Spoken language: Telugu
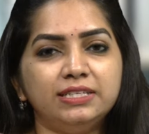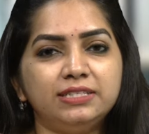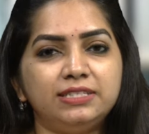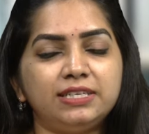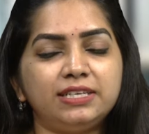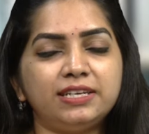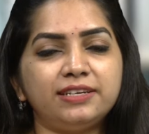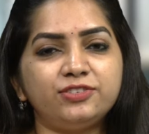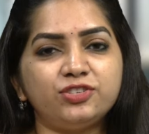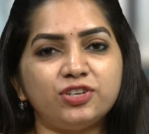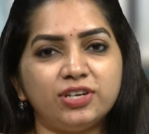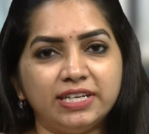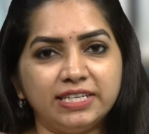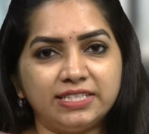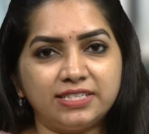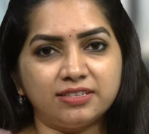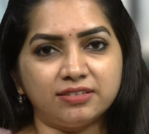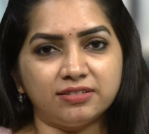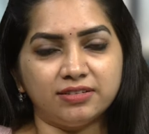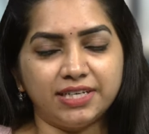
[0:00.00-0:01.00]
సీనియర్
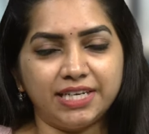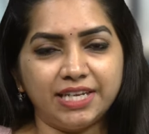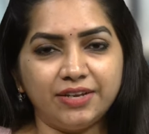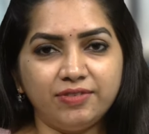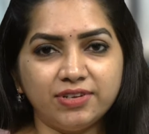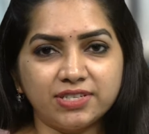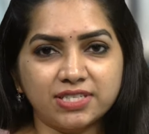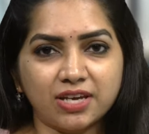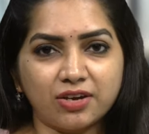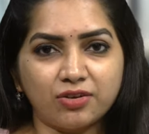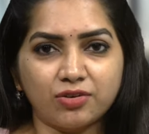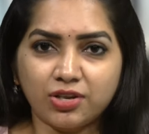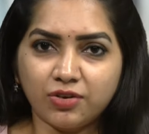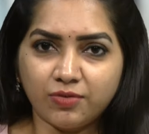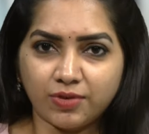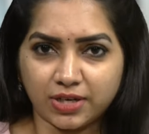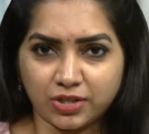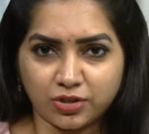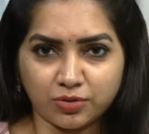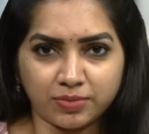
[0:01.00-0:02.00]
జర్నలిస్ట్ డివిఎస్ గారు
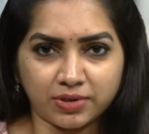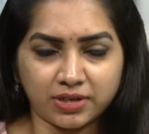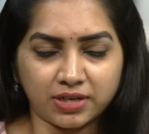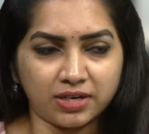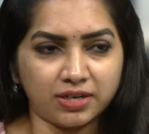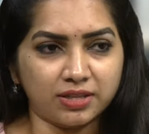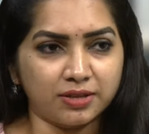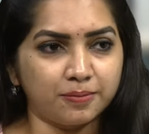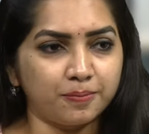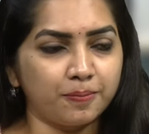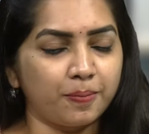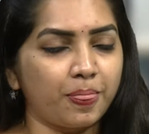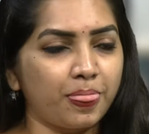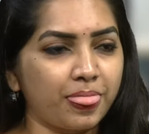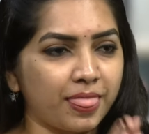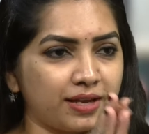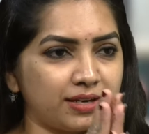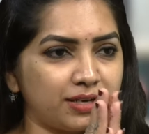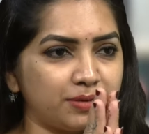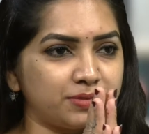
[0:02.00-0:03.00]
ఉన్నారు వారితో మాట్లాడదాం
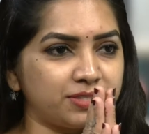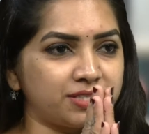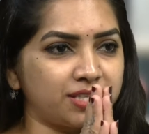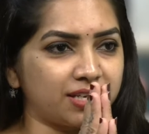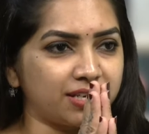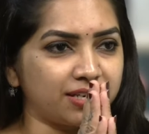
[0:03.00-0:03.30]
నమస్తే